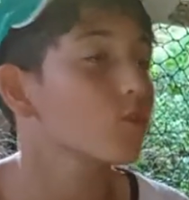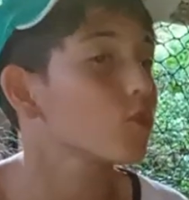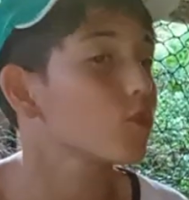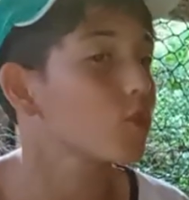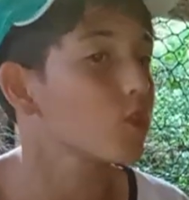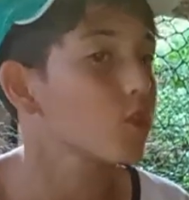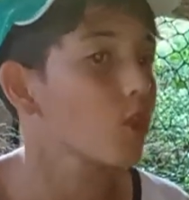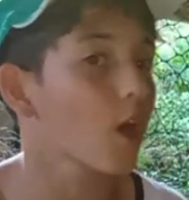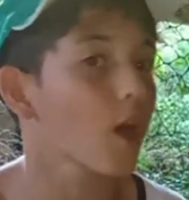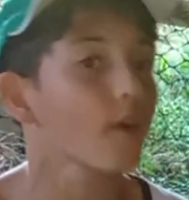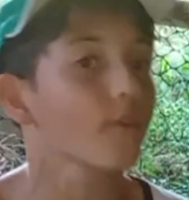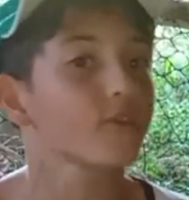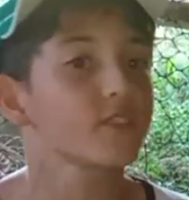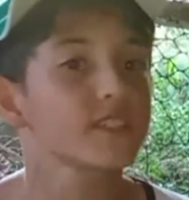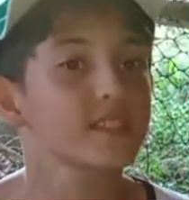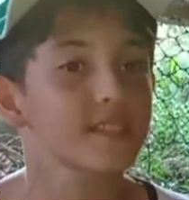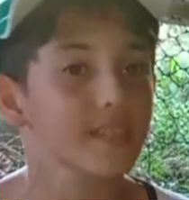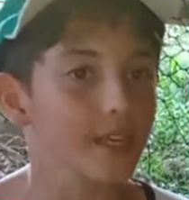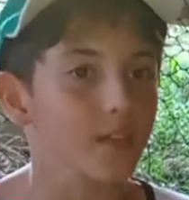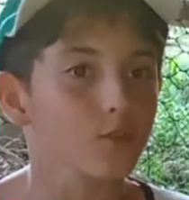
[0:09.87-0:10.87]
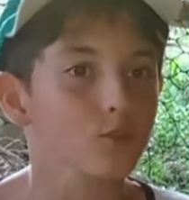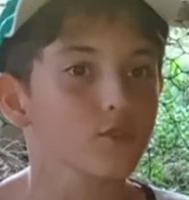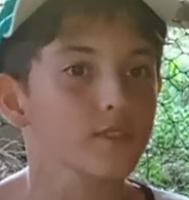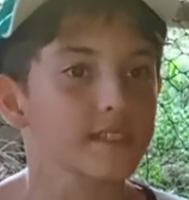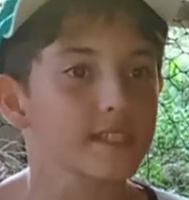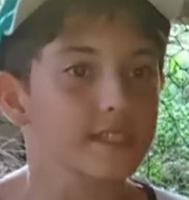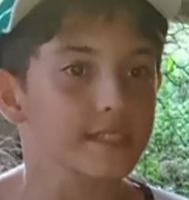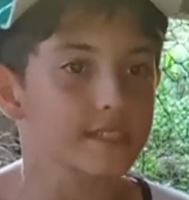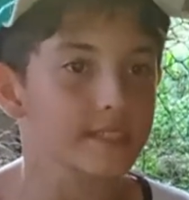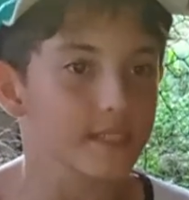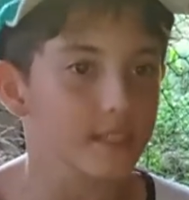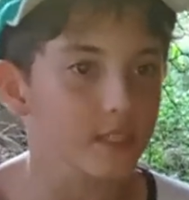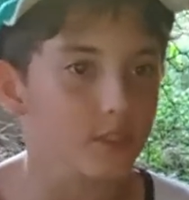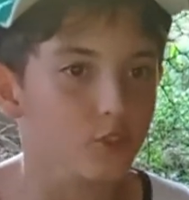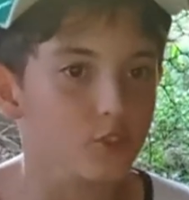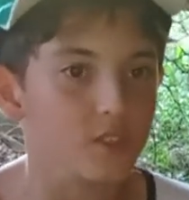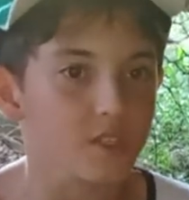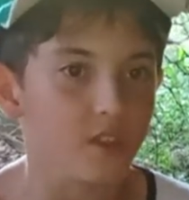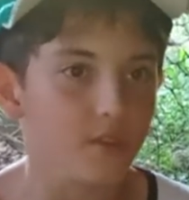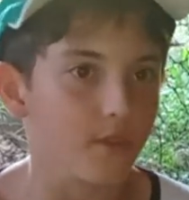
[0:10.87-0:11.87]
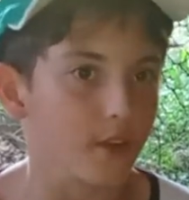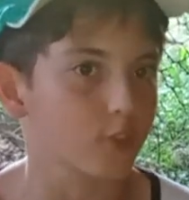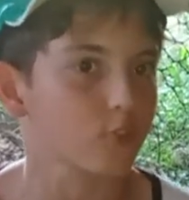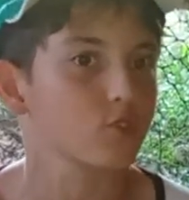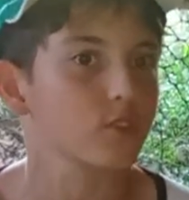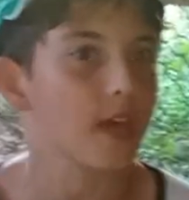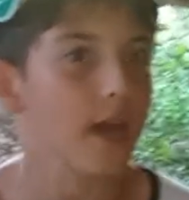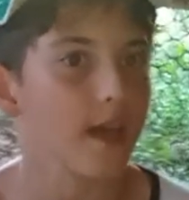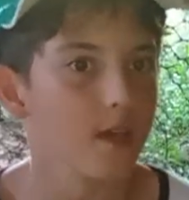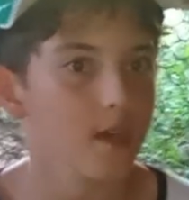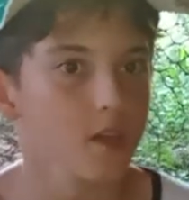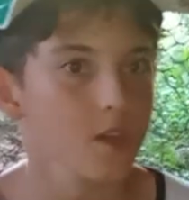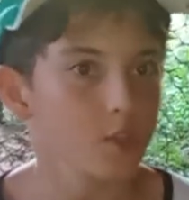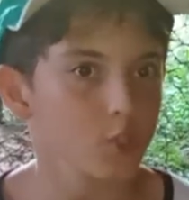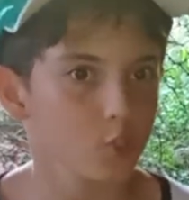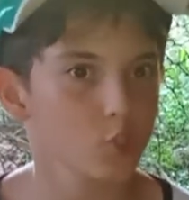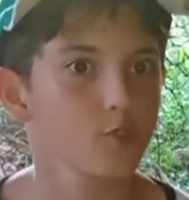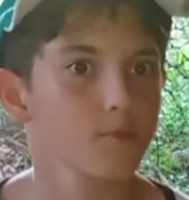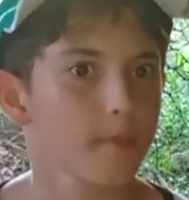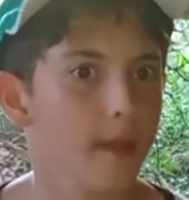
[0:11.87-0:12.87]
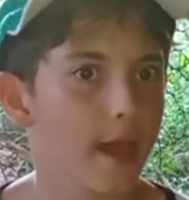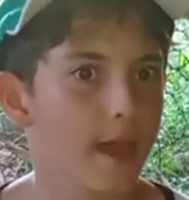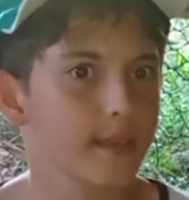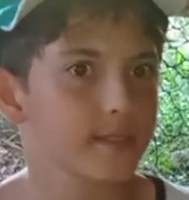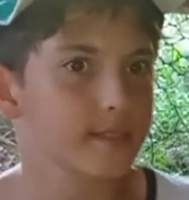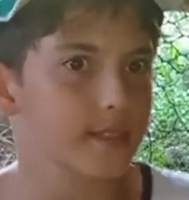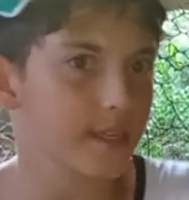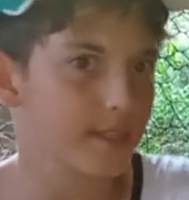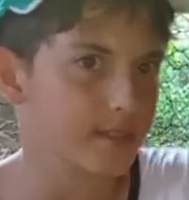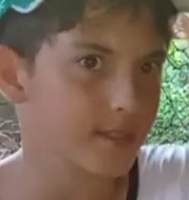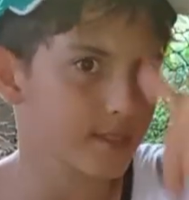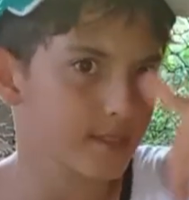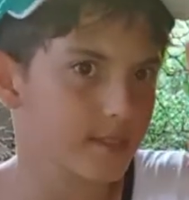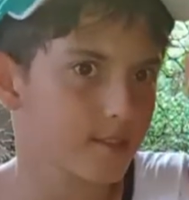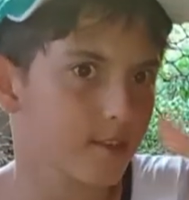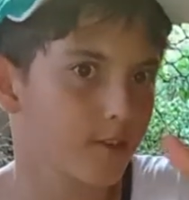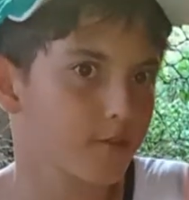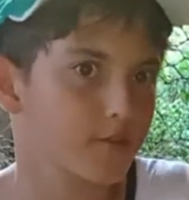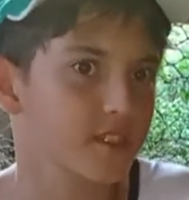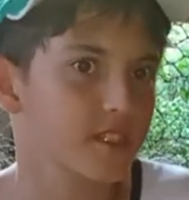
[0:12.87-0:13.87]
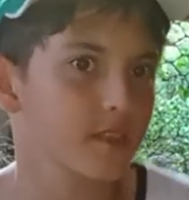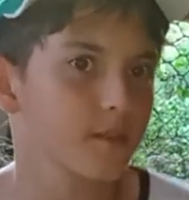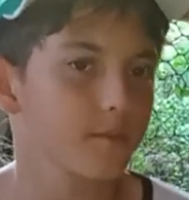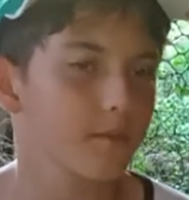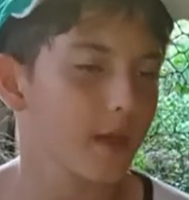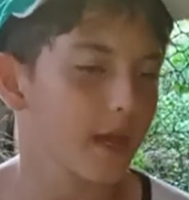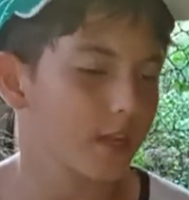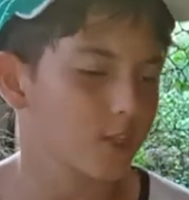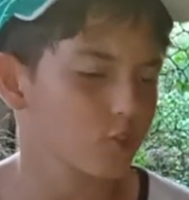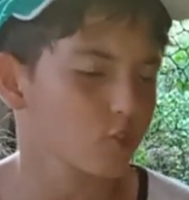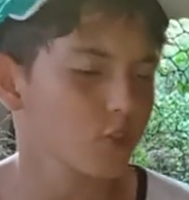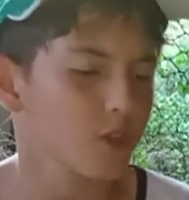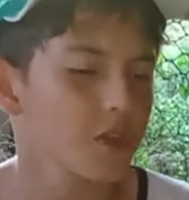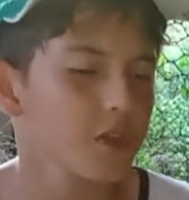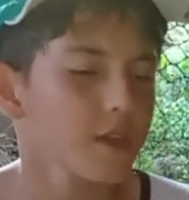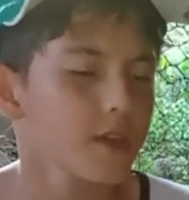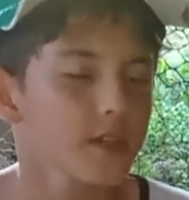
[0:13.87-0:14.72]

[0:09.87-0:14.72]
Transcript: 900 inscritos, que vai ajudar demais, tá? Se inscreva-se embaixo.